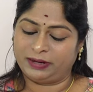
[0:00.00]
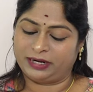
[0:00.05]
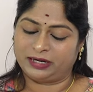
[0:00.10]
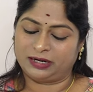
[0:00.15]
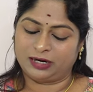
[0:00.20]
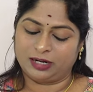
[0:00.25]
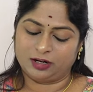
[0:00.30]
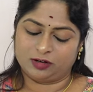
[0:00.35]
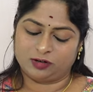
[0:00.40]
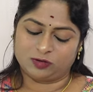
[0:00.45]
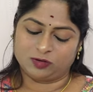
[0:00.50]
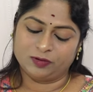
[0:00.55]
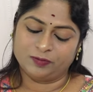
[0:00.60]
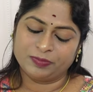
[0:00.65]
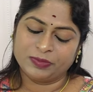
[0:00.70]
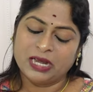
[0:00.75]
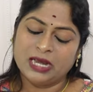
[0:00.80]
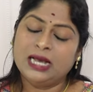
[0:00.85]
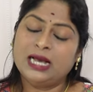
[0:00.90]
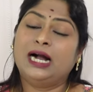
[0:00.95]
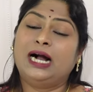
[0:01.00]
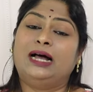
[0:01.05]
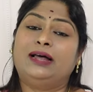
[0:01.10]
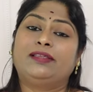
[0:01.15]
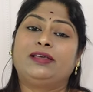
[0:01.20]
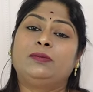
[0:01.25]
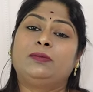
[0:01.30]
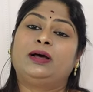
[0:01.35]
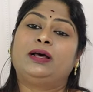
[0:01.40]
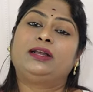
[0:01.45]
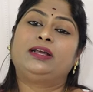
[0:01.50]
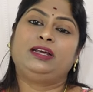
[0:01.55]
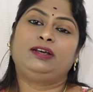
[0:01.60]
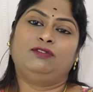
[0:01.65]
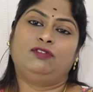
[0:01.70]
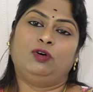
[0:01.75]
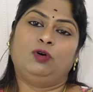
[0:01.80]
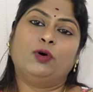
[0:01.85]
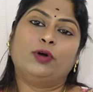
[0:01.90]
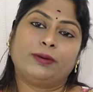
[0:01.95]
பெட்டராக இருக்கும் அதே மாதிரி
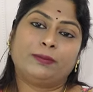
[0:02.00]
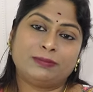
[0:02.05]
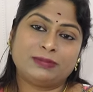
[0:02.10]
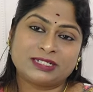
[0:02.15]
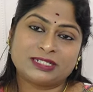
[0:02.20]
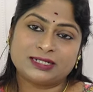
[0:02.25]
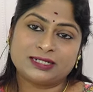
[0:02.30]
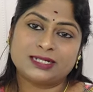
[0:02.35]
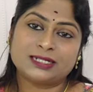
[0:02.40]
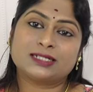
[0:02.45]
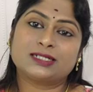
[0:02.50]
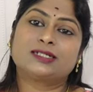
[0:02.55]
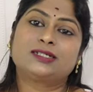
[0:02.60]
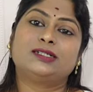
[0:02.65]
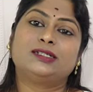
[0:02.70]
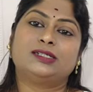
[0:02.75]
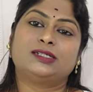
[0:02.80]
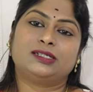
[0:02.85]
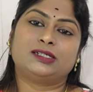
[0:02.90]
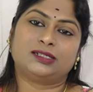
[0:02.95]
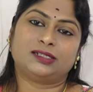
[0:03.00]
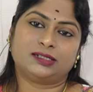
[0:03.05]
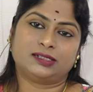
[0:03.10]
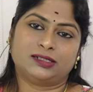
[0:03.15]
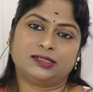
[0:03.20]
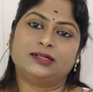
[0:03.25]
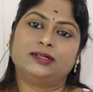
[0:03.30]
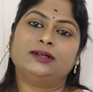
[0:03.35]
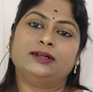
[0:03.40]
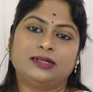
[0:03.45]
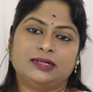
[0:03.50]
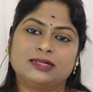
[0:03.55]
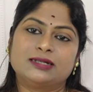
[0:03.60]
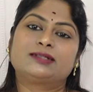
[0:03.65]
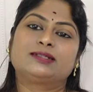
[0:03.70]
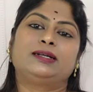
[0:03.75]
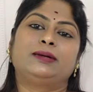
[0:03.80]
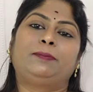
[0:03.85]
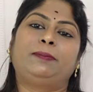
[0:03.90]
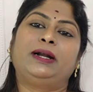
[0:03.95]
இவங்க ஒரு பிஸ்னஸ்க்கு
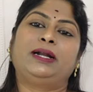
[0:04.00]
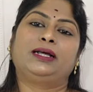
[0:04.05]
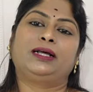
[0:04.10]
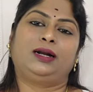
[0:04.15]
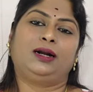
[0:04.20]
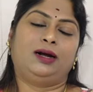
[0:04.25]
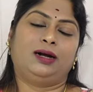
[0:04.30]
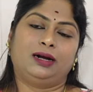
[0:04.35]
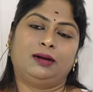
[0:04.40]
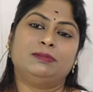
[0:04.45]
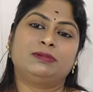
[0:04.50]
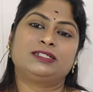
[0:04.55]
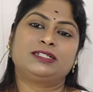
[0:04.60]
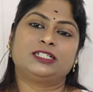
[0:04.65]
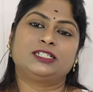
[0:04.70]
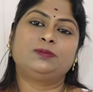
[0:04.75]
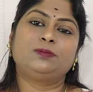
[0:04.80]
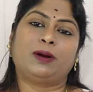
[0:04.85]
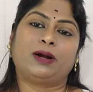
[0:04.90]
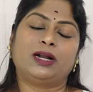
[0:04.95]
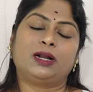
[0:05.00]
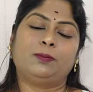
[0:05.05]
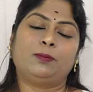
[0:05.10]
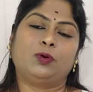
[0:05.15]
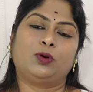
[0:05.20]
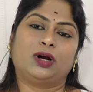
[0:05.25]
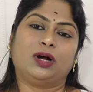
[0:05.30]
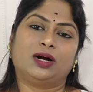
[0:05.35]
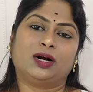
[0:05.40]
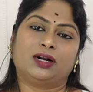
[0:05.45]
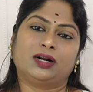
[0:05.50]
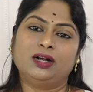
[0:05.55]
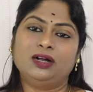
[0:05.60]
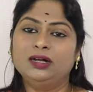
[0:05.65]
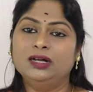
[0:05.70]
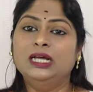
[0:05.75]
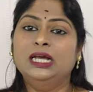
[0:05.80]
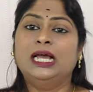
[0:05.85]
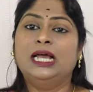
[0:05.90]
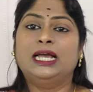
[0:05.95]
ஸ்டெப் எடுக்கிறாங்க பிஸ்னஸ் பண்ண போகிறாங்கன்னா
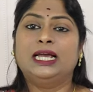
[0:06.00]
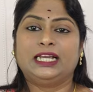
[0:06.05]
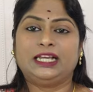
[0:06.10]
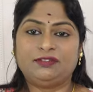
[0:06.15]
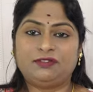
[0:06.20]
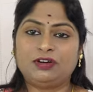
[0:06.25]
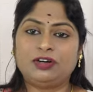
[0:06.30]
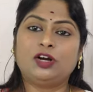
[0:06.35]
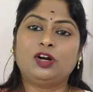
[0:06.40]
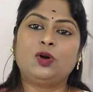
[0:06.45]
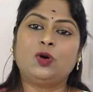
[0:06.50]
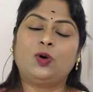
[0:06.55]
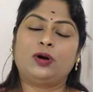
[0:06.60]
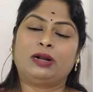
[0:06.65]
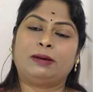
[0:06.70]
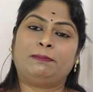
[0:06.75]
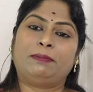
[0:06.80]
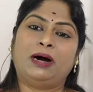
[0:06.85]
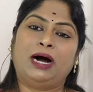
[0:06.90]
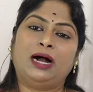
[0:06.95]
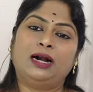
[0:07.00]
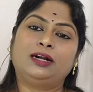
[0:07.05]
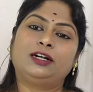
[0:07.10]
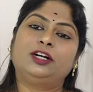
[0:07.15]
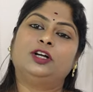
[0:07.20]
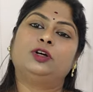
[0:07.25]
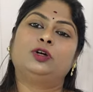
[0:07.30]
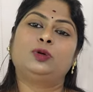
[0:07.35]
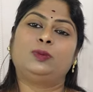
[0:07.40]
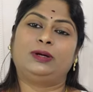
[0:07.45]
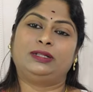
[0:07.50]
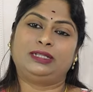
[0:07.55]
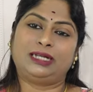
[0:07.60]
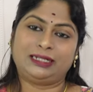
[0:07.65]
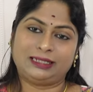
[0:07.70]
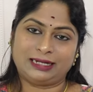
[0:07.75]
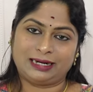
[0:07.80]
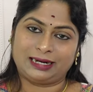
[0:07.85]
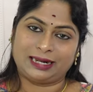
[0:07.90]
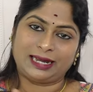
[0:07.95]
இவங்களோட பார்ட்னரும் வந்து
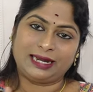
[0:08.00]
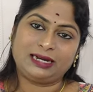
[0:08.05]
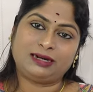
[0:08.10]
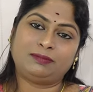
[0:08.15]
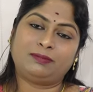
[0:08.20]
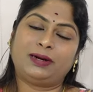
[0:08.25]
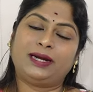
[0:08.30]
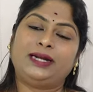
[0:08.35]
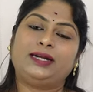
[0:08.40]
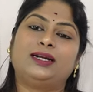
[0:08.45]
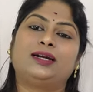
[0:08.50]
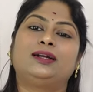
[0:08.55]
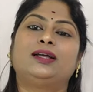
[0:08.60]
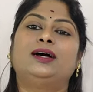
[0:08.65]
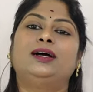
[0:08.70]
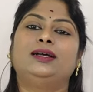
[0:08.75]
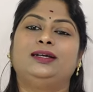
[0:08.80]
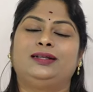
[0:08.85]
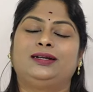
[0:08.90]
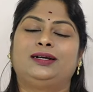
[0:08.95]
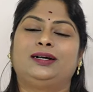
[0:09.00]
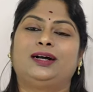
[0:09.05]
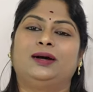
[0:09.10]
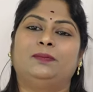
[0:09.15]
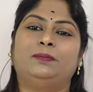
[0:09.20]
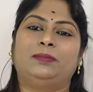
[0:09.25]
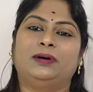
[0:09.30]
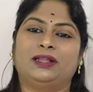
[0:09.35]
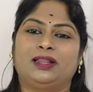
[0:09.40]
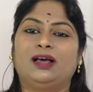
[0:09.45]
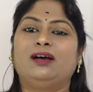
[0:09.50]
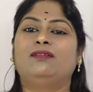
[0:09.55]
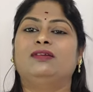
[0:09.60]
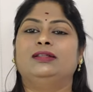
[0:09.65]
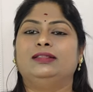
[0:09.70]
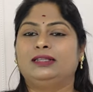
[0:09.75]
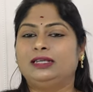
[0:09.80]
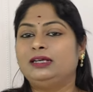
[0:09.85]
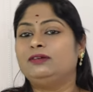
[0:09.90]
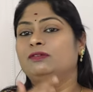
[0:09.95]
அந்த லைக் மைண்டடாக இருக்கப்போ தான்
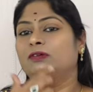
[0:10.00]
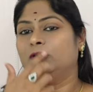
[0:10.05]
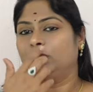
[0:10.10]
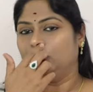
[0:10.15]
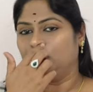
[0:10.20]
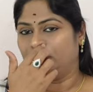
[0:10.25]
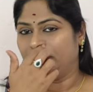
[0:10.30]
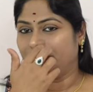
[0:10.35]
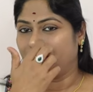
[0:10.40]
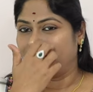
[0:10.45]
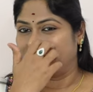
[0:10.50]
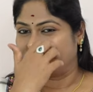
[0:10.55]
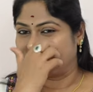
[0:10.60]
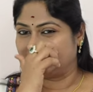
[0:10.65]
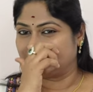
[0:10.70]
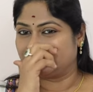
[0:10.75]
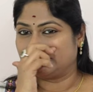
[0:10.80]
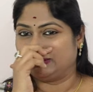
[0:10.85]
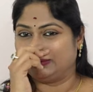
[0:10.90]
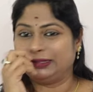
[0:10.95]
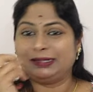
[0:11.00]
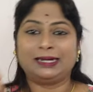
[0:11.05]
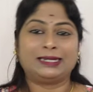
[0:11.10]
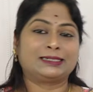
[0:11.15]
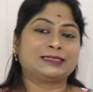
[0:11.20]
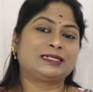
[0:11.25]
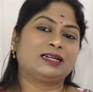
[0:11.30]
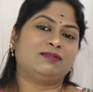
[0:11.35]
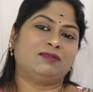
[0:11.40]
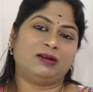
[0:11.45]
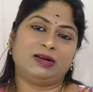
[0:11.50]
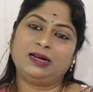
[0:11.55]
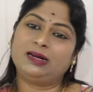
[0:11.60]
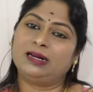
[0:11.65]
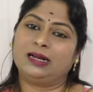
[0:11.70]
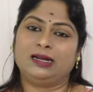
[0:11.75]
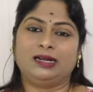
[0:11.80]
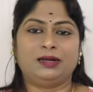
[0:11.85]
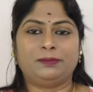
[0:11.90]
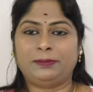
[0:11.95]
வந்து இவங்களோட பிஸ்னஸ்ல வந்து நெக்ஸ்ட் லெவலில்
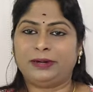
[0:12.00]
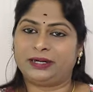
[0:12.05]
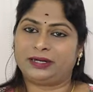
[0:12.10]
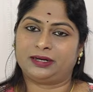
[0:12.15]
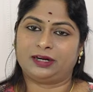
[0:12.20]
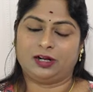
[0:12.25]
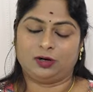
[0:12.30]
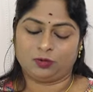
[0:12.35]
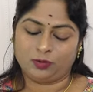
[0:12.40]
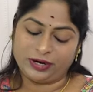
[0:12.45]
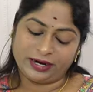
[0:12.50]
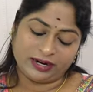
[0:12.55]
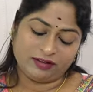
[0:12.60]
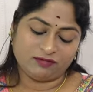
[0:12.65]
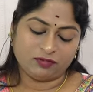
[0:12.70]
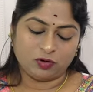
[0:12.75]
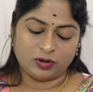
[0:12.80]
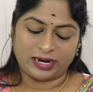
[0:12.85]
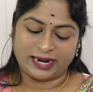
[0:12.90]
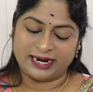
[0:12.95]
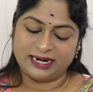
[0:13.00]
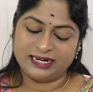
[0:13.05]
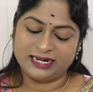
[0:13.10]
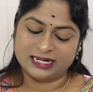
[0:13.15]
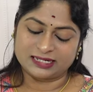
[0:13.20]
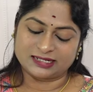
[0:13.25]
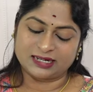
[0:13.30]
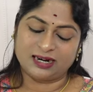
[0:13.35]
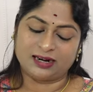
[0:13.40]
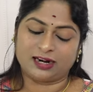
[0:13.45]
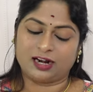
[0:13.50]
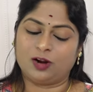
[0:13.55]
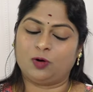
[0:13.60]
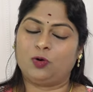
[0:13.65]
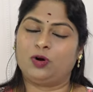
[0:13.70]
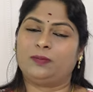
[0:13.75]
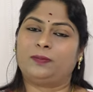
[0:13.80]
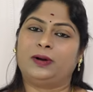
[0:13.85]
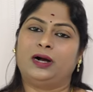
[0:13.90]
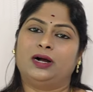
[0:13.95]
நல்லா பெட்டராக இருக்கும் ஏன்னா இவங்களோட ஐடியாஸ்லாம் நல்லா
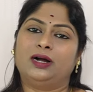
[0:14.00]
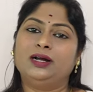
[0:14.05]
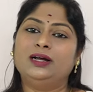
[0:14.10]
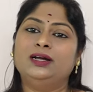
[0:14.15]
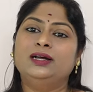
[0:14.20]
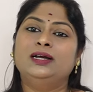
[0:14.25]
கொடுப்பாங்க